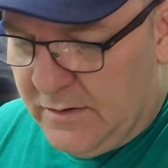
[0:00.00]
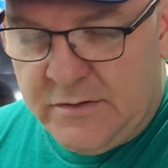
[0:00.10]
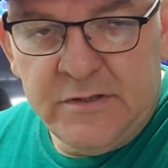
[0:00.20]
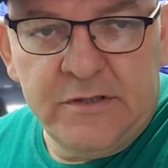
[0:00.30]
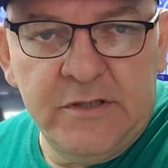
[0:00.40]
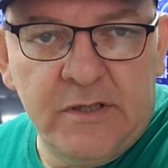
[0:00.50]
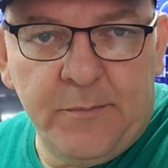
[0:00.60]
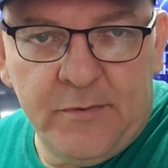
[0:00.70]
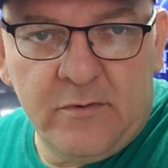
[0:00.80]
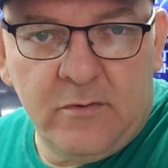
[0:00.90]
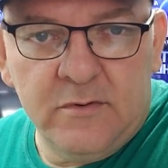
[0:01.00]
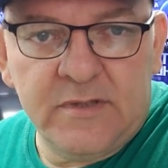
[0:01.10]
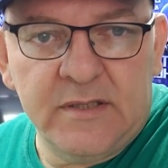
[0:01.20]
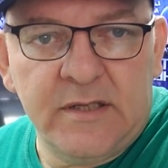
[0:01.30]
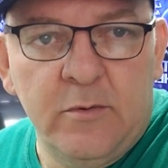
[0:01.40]
eu te indico para
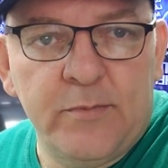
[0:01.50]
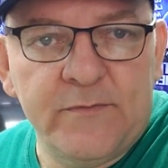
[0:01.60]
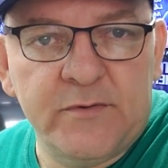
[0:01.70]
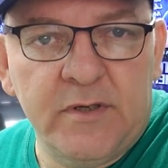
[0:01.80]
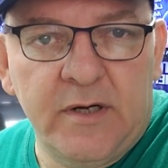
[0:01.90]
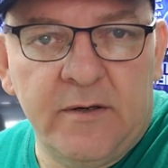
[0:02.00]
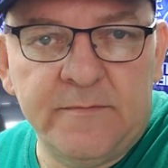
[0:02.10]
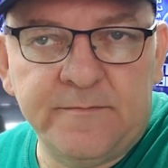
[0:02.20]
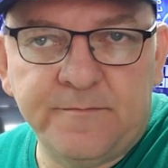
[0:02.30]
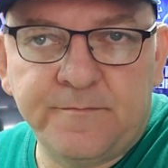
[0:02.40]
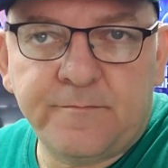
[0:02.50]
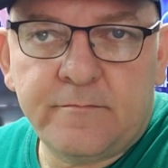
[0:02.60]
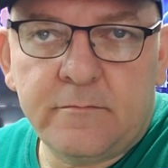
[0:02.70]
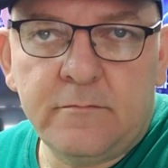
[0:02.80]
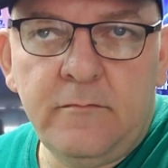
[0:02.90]
contratar um profissional.
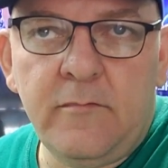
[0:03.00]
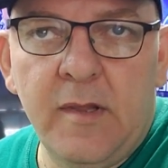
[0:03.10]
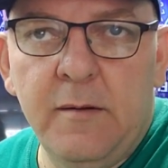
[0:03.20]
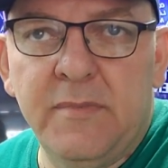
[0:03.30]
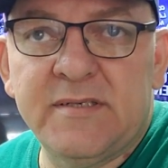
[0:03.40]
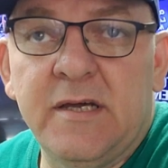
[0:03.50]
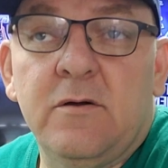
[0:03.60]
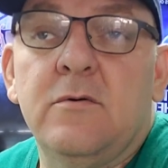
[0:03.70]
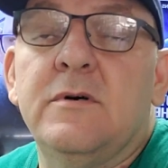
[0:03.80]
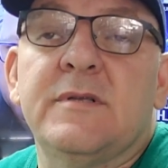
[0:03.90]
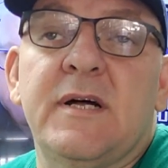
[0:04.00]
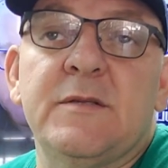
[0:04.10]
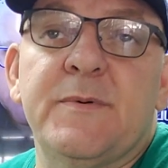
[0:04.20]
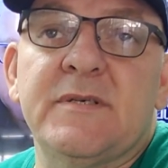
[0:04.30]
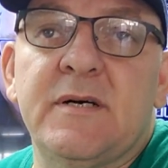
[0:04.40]
Mas quem que eu
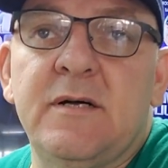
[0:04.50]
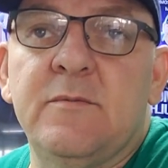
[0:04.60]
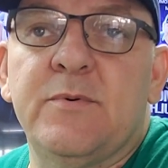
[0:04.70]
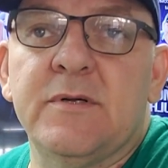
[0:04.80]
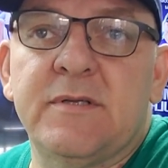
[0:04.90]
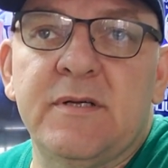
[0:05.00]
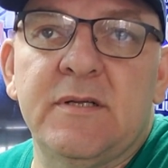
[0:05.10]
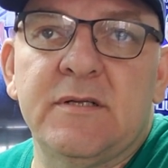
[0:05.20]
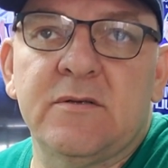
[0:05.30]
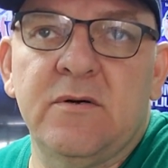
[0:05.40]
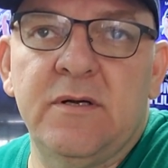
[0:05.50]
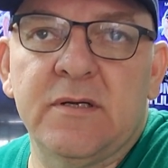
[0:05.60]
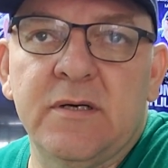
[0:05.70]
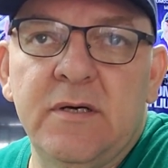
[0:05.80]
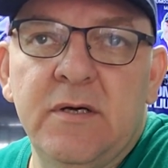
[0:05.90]
contrato para instalar um porteiro eletrônico?
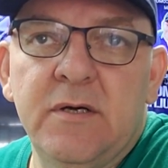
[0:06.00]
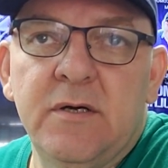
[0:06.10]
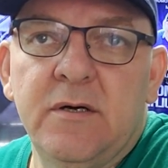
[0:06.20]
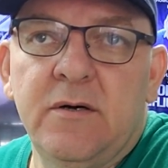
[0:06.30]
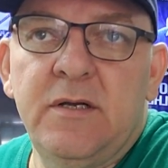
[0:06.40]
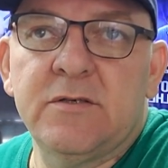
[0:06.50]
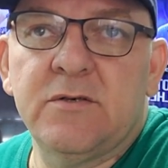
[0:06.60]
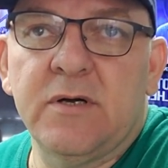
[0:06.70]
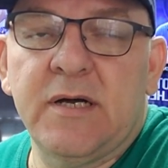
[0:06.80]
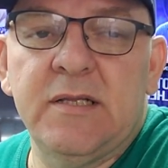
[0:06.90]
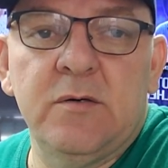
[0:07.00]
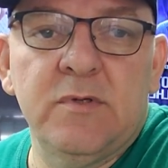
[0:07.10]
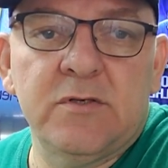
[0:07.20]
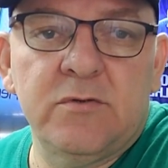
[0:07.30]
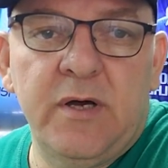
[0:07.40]
Olha só, cada um
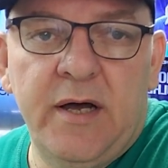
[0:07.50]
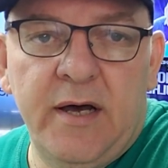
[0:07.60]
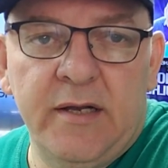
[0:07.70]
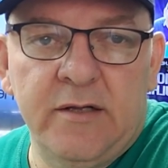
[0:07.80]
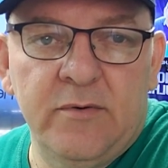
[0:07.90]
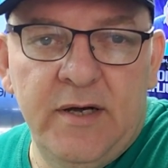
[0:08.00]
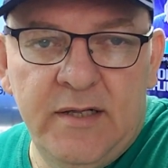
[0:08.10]
na sua área, não é